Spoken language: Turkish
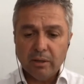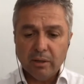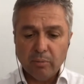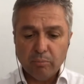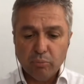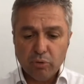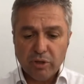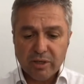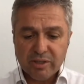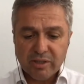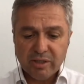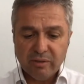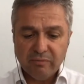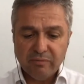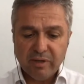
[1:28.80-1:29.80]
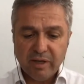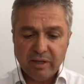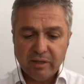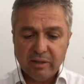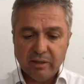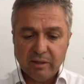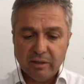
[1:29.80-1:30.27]
E, bu
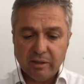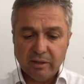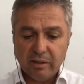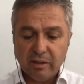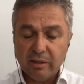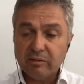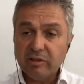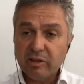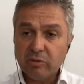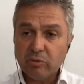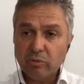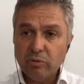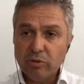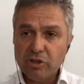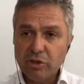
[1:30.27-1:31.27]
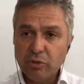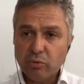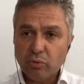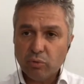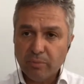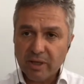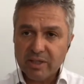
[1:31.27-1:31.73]
yazılım ve e,
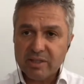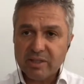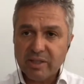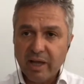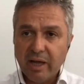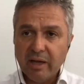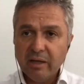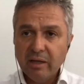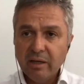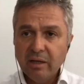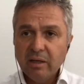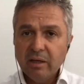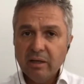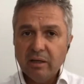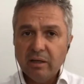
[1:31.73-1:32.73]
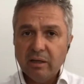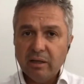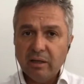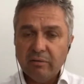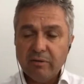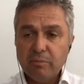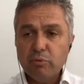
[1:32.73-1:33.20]
teknolojiyi kurmak isteyen
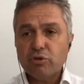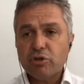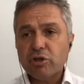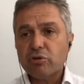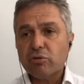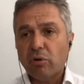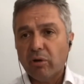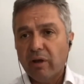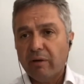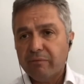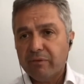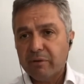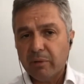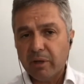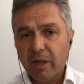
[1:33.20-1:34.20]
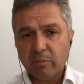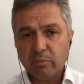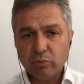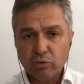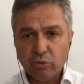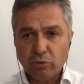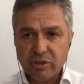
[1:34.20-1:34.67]
ve bütçesi olan
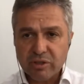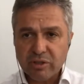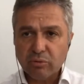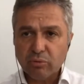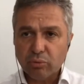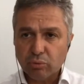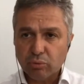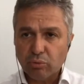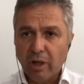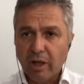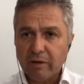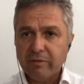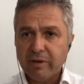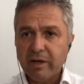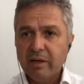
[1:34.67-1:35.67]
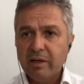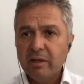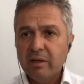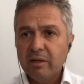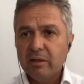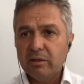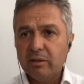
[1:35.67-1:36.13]
firmalar bunu çok hızlı kurdular
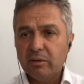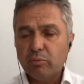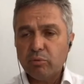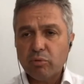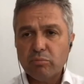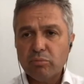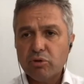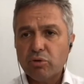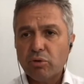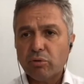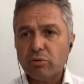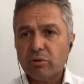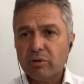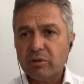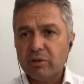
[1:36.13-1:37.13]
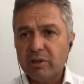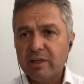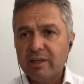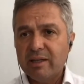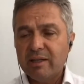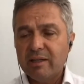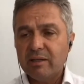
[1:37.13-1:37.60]
ve bugün birçok
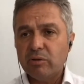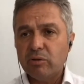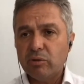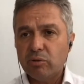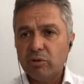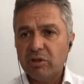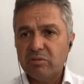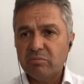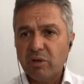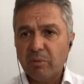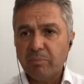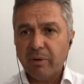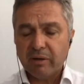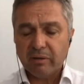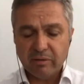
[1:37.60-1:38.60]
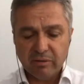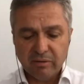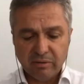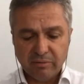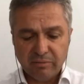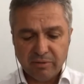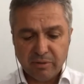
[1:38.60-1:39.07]
ileri üretim
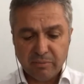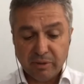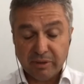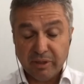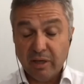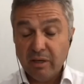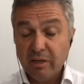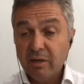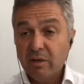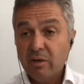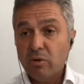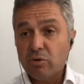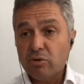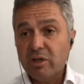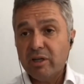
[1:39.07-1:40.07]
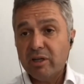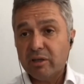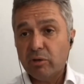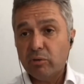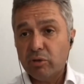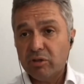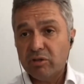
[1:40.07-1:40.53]
yapan firmada
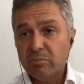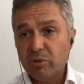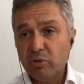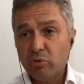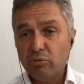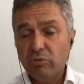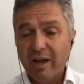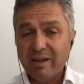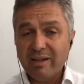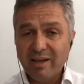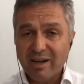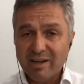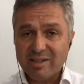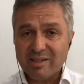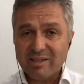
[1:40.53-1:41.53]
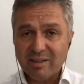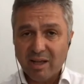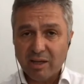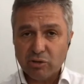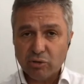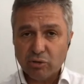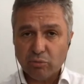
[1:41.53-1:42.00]
özellikle üretimin güvenliği
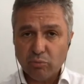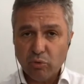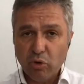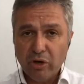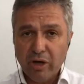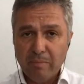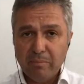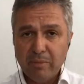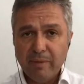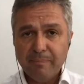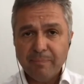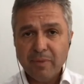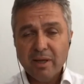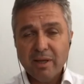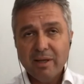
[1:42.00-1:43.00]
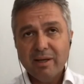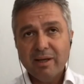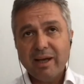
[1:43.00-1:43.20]
açısından çünkü bu önemli.